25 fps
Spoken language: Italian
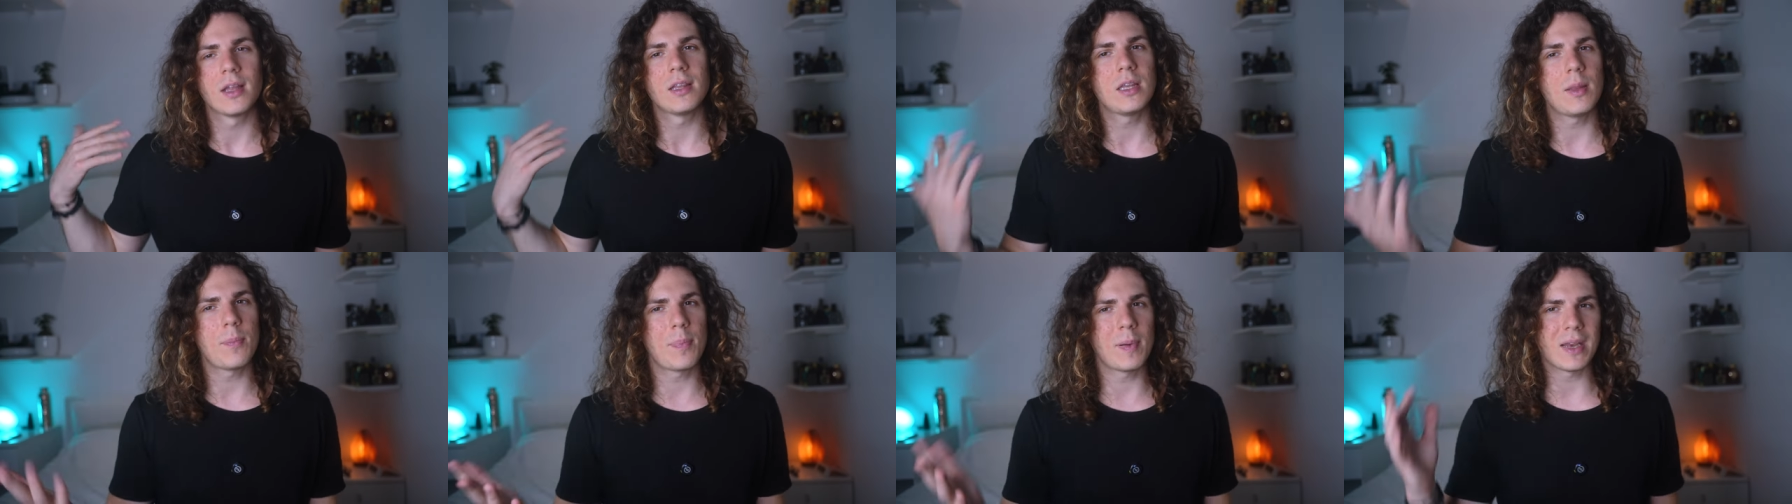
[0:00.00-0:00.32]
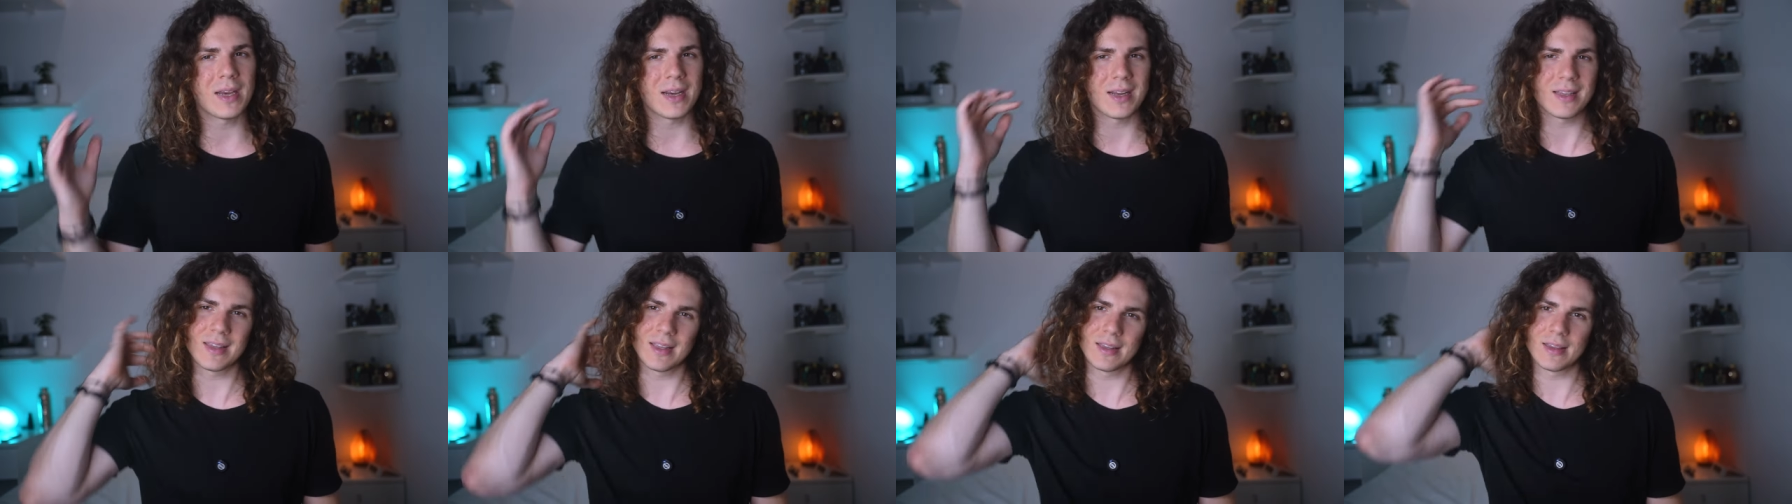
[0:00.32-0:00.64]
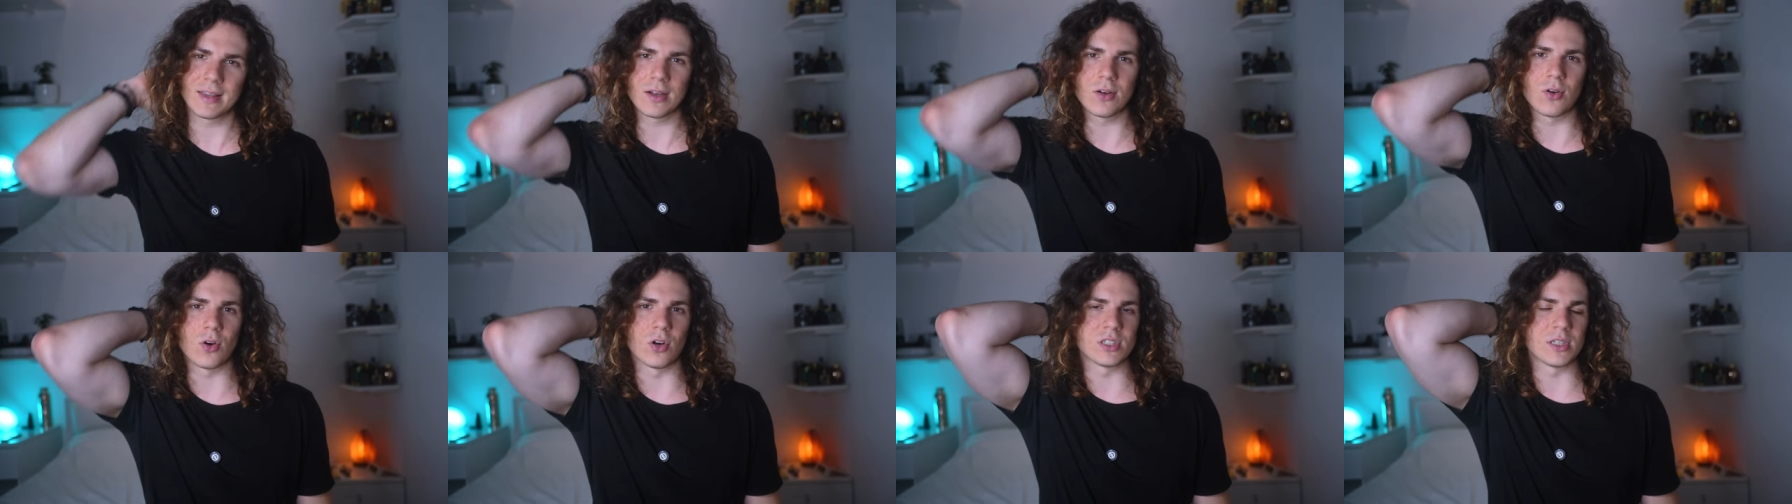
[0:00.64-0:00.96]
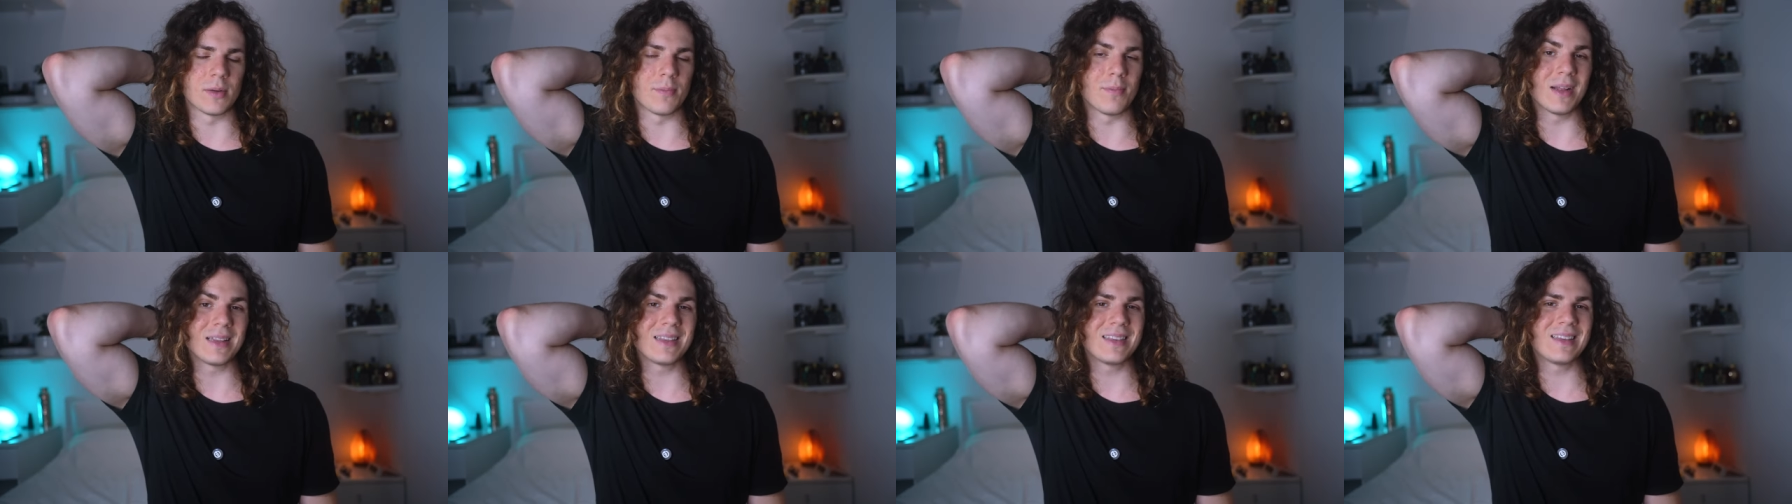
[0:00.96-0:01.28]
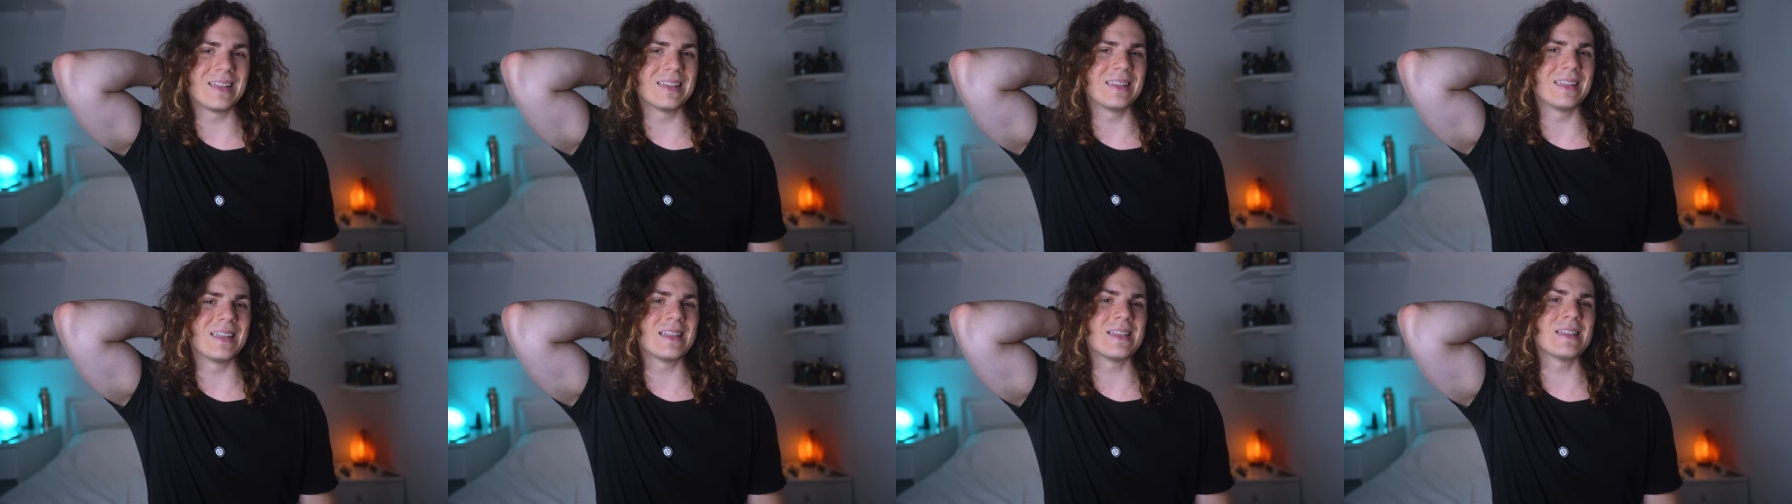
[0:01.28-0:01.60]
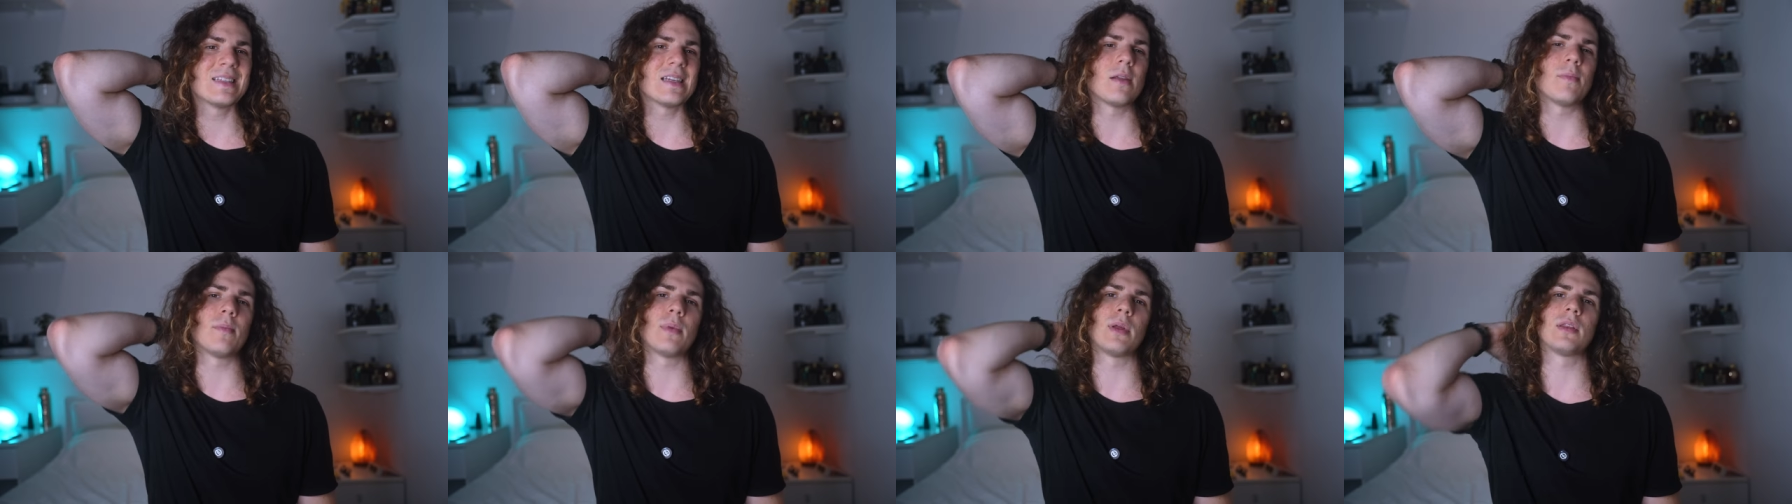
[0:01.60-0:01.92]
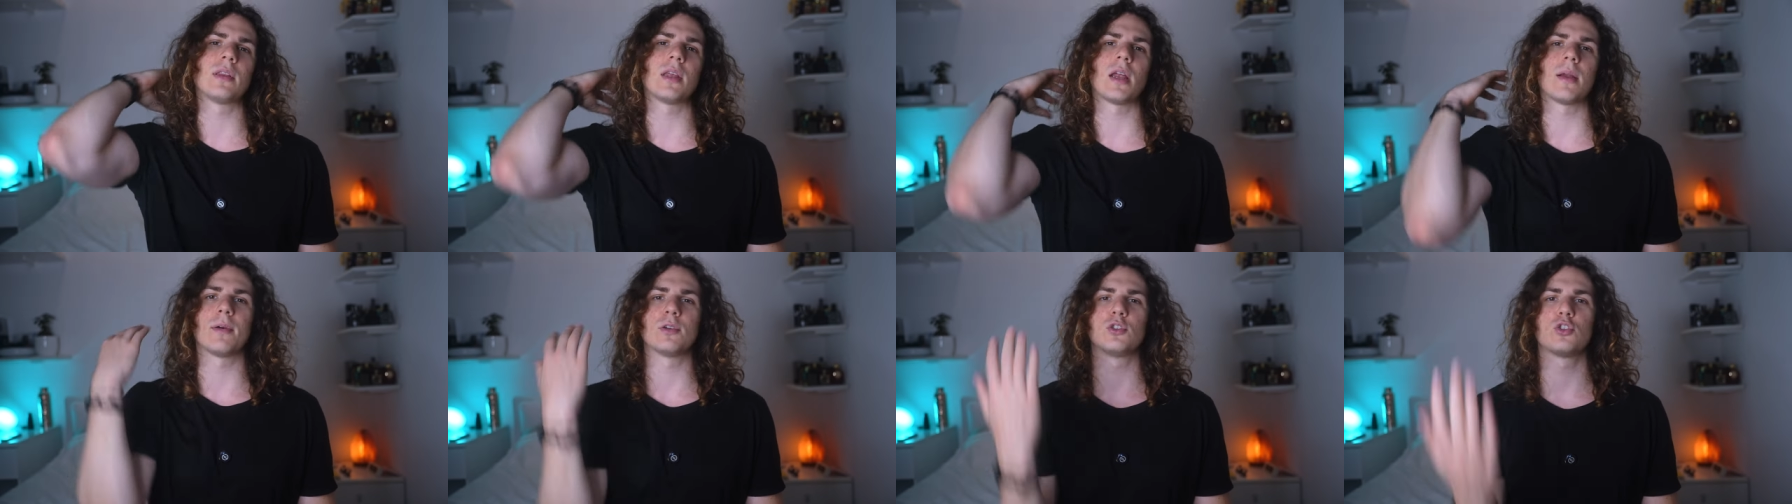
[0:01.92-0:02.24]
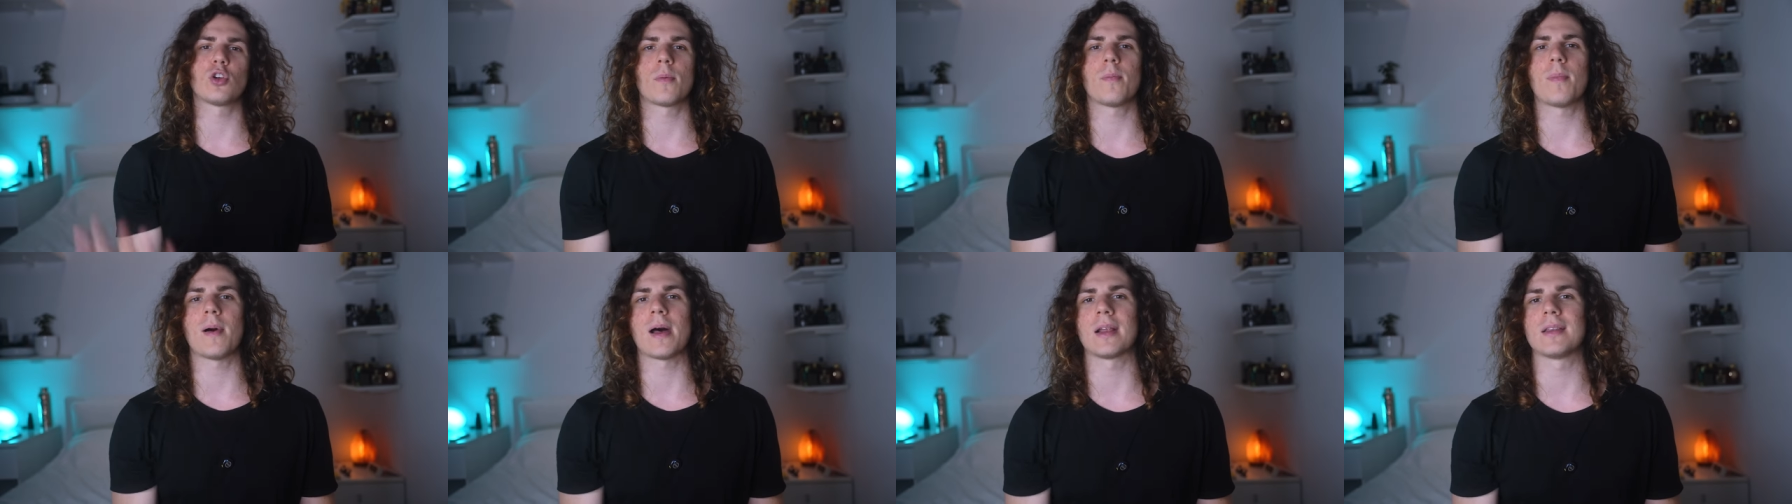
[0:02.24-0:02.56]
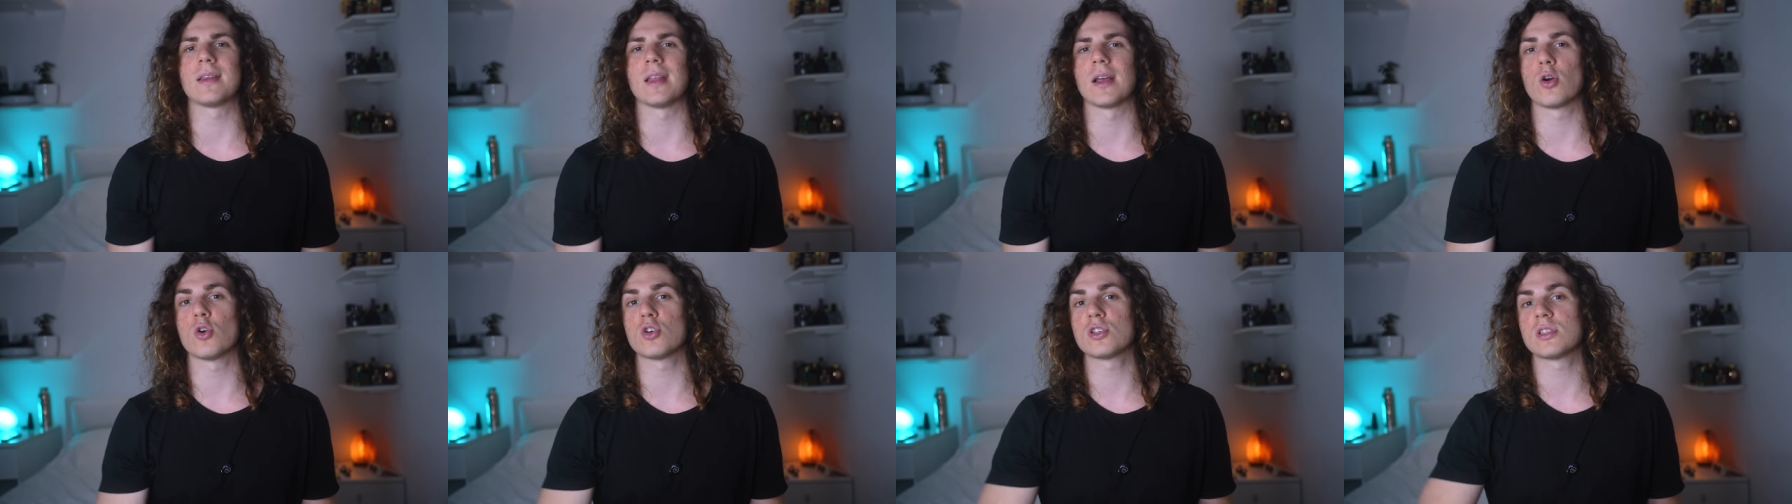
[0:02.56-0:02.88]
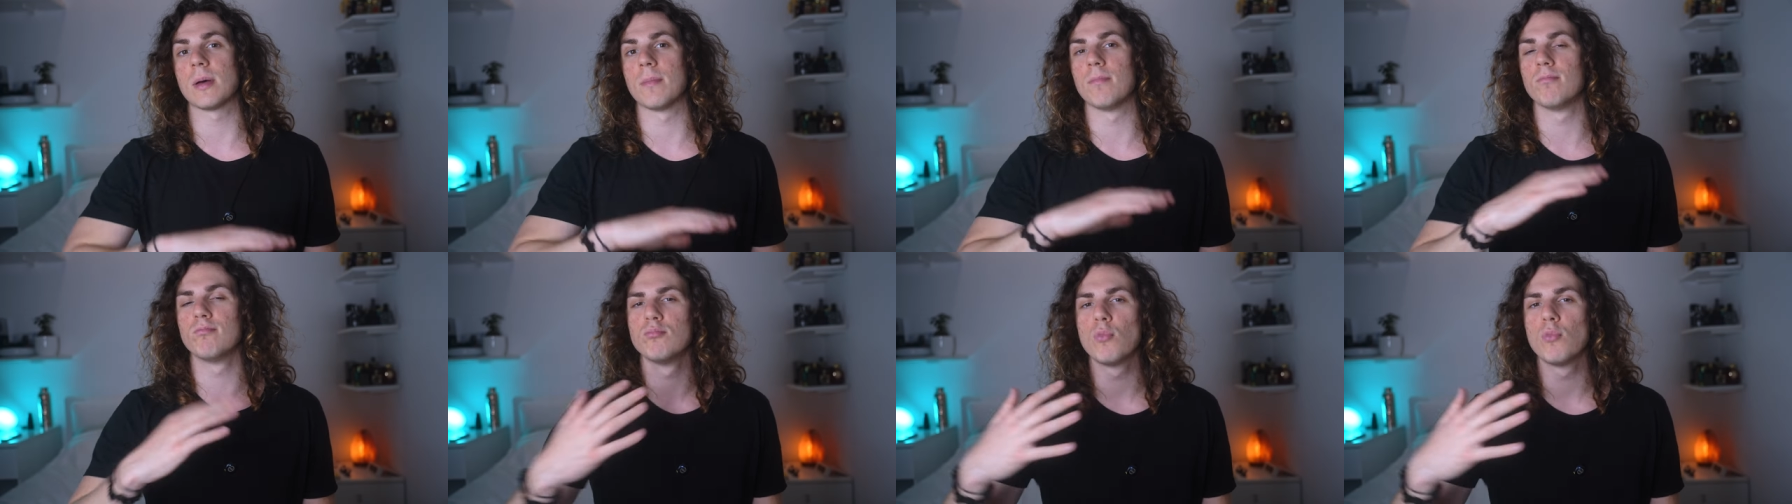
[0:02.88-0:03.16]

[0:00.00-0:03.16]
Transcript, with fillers: Dipende da tante cose, ma tendenzialmente la maggior parte costa